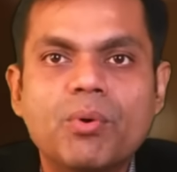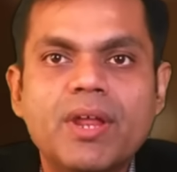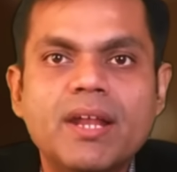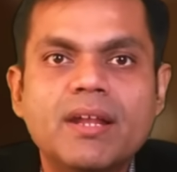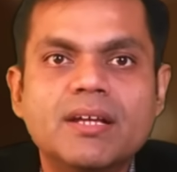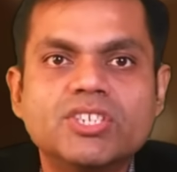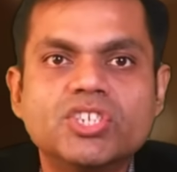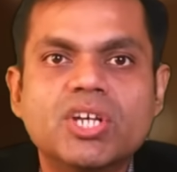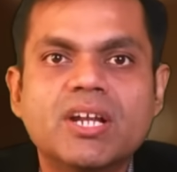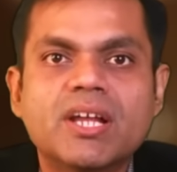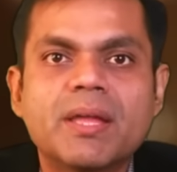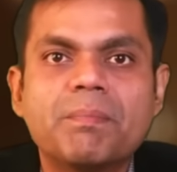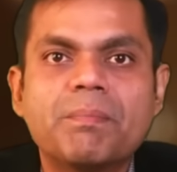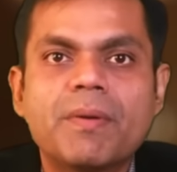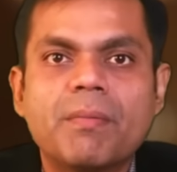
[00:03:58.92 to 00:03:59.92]
बुरे नजर
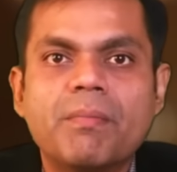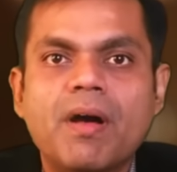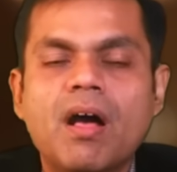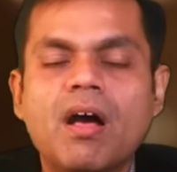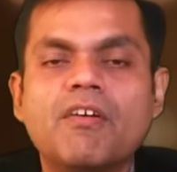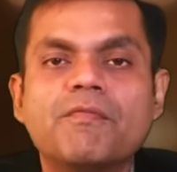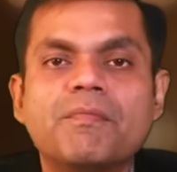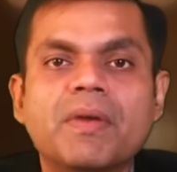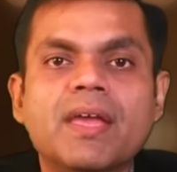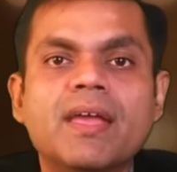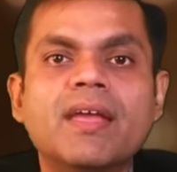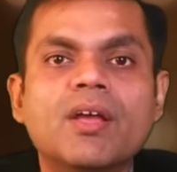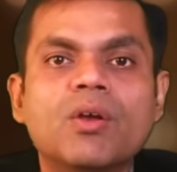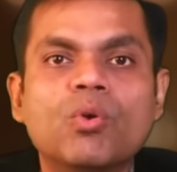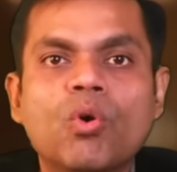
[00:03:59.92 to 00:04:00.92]
के प्रभाव
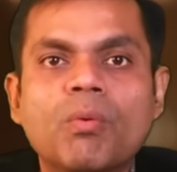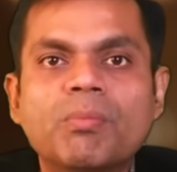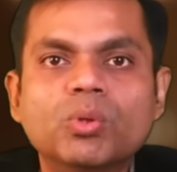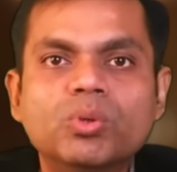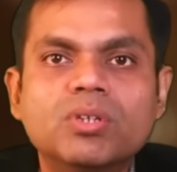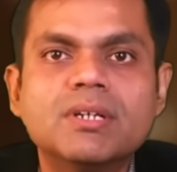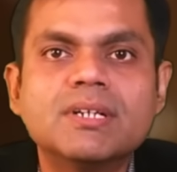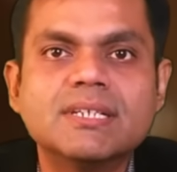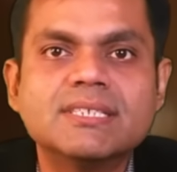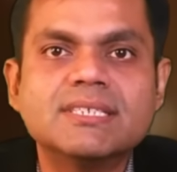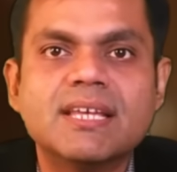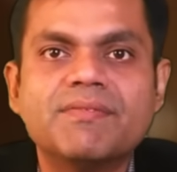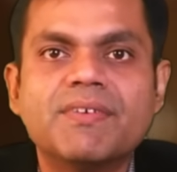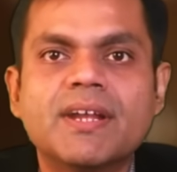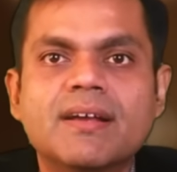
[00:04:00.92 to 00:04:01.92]
में गोमूत्र का
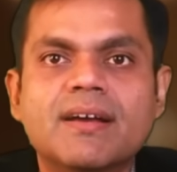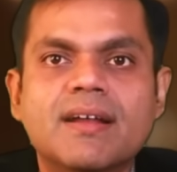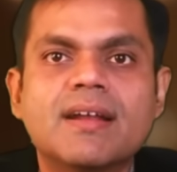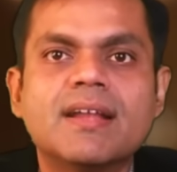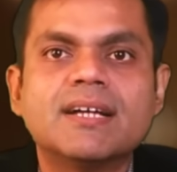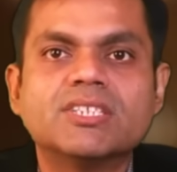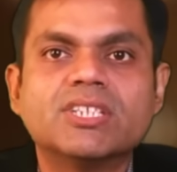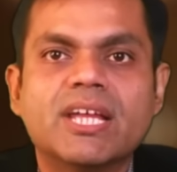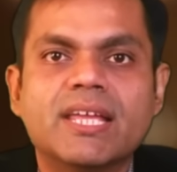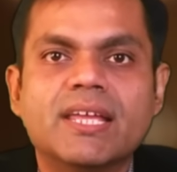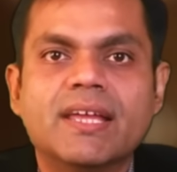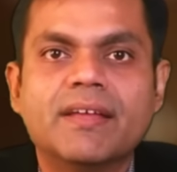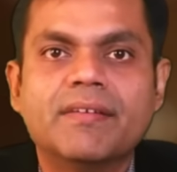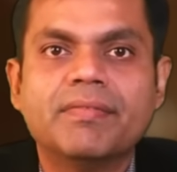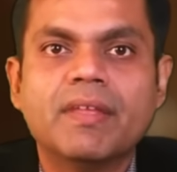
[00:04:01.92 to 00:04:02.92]
सेवन करना
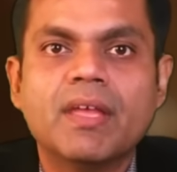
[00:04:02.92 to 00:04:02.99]
चाहिए